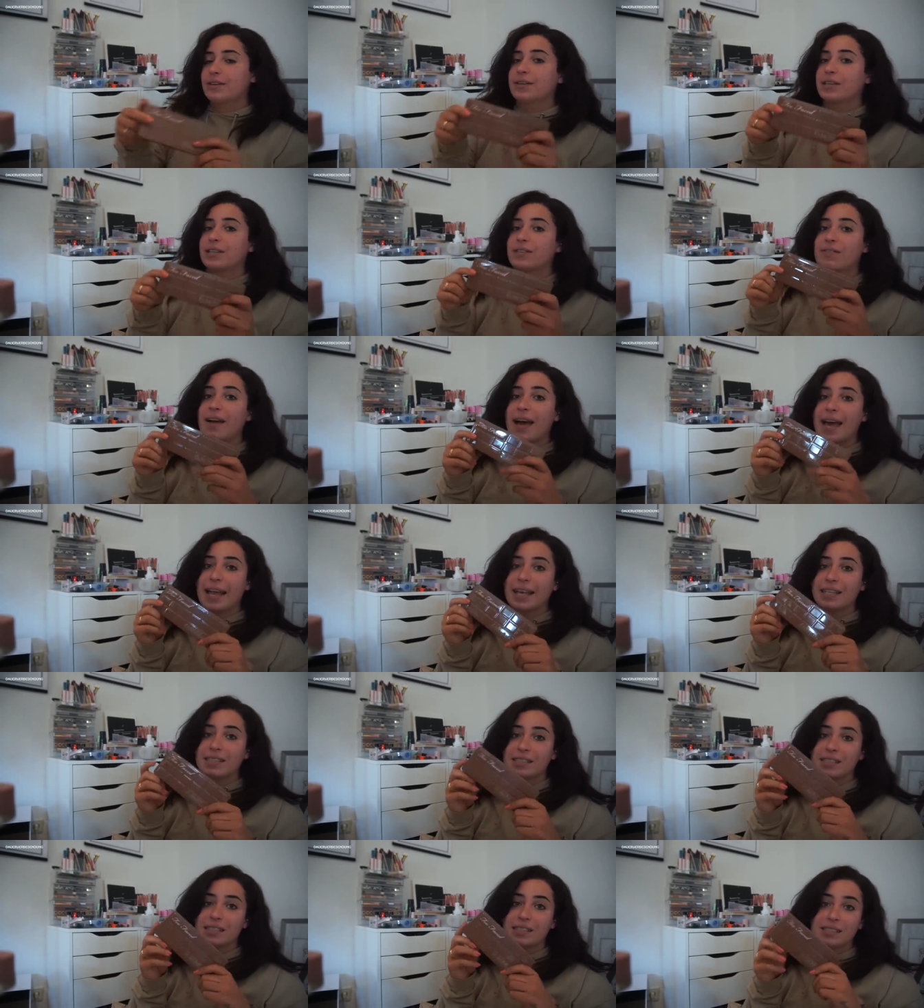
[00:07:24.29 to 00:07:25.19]
Und ich
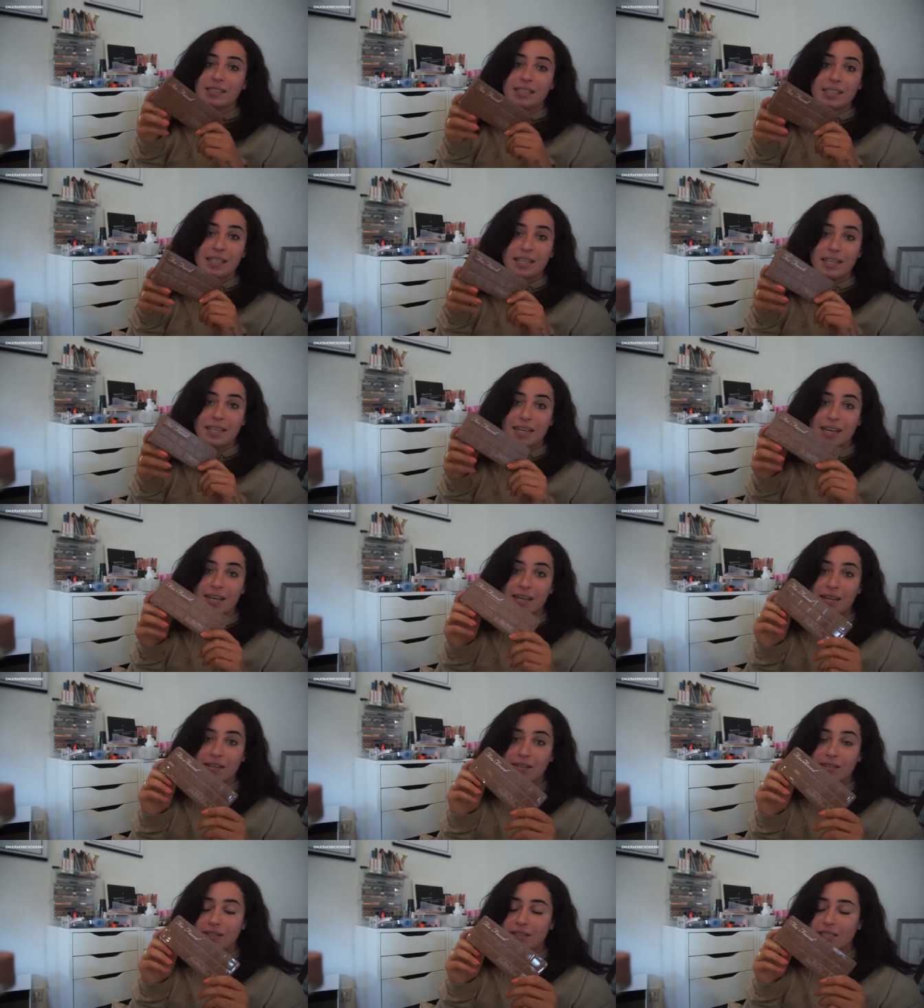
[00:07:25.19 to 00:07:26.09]
weiß, dass ich die
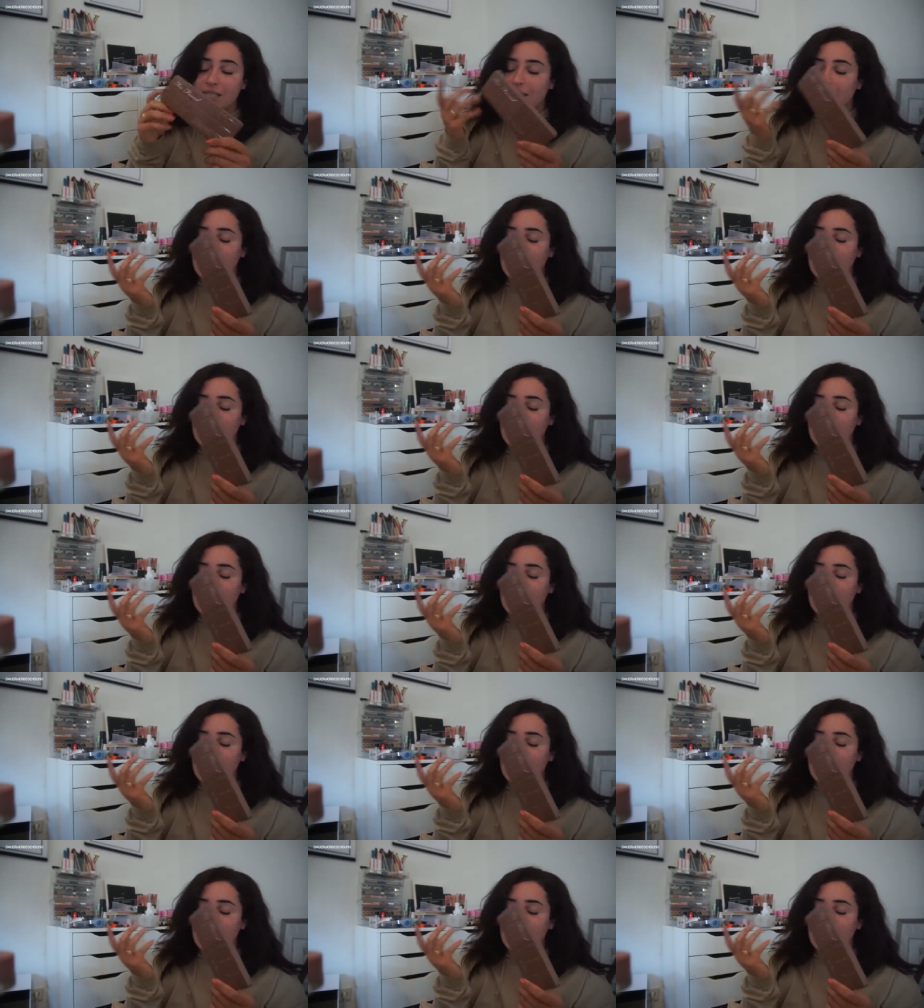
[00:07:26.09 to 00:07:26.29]
hier, die